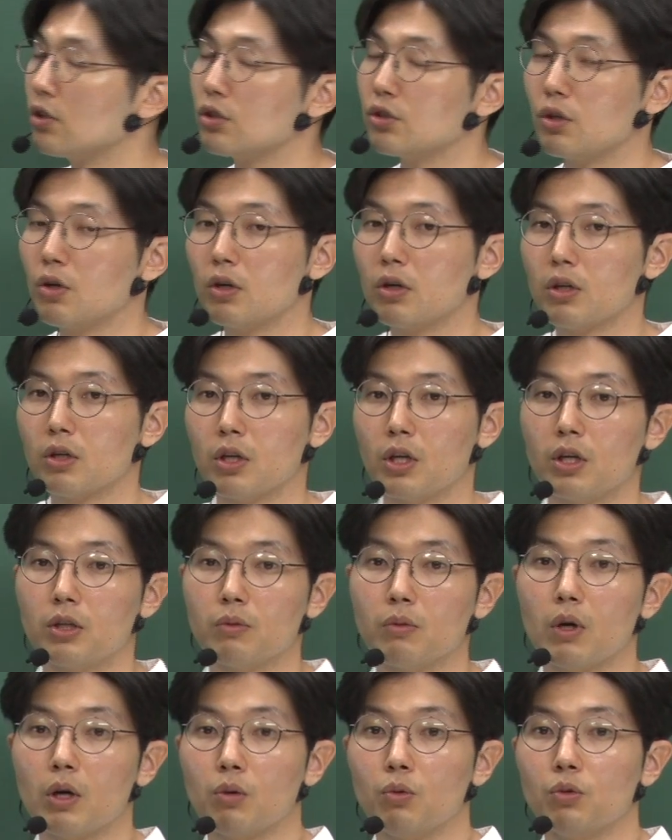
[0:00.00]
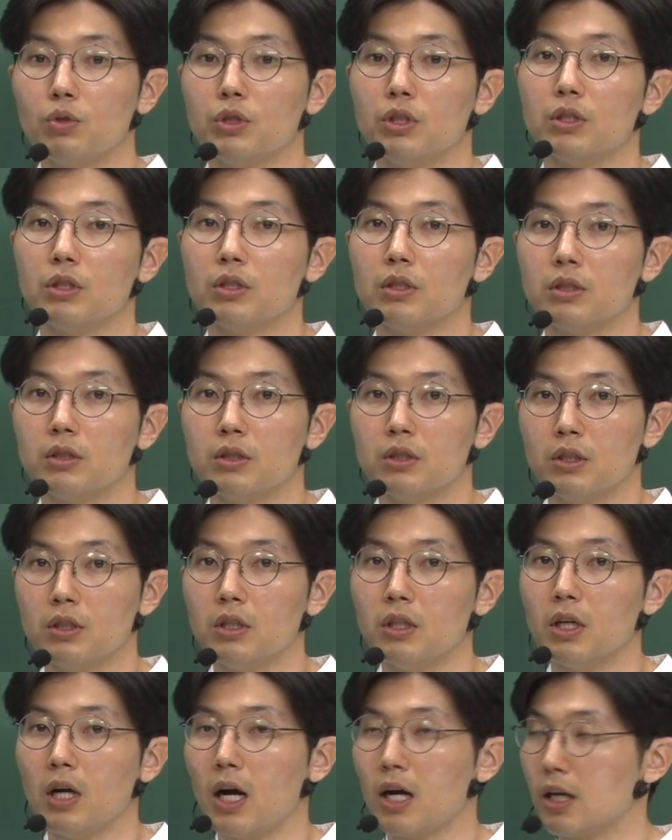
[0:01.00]
정확한 개념과
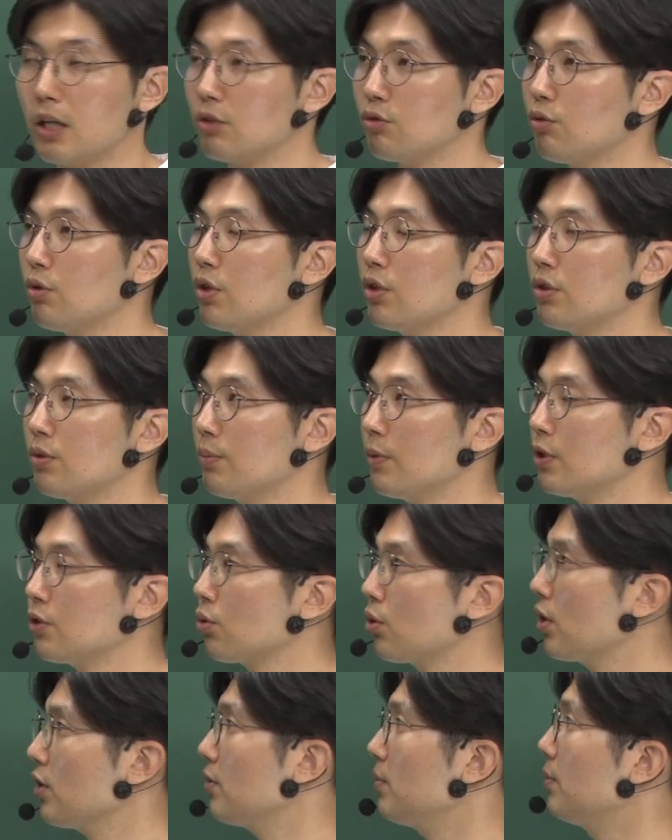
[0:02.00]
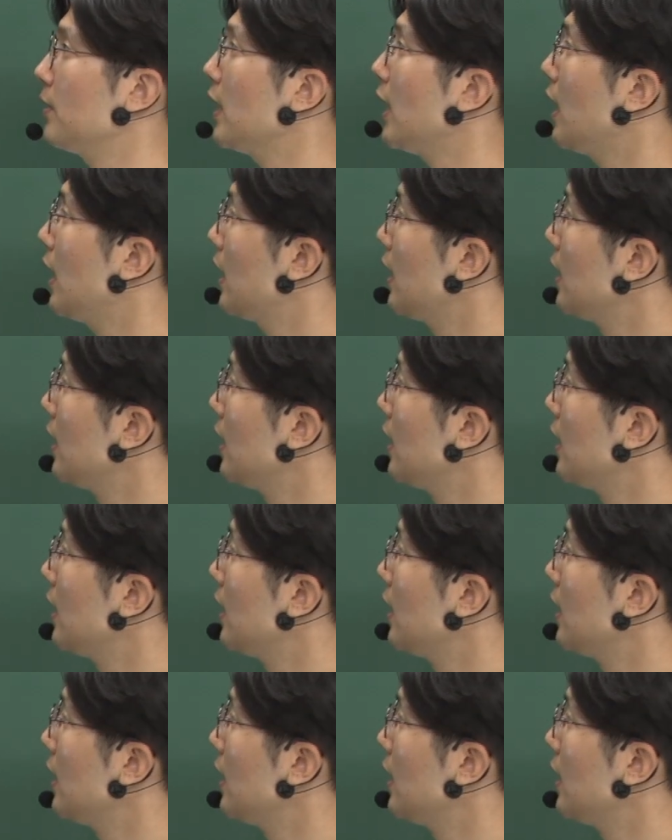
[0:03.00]
공식들을 알아두고 있으면 좋겠습니다.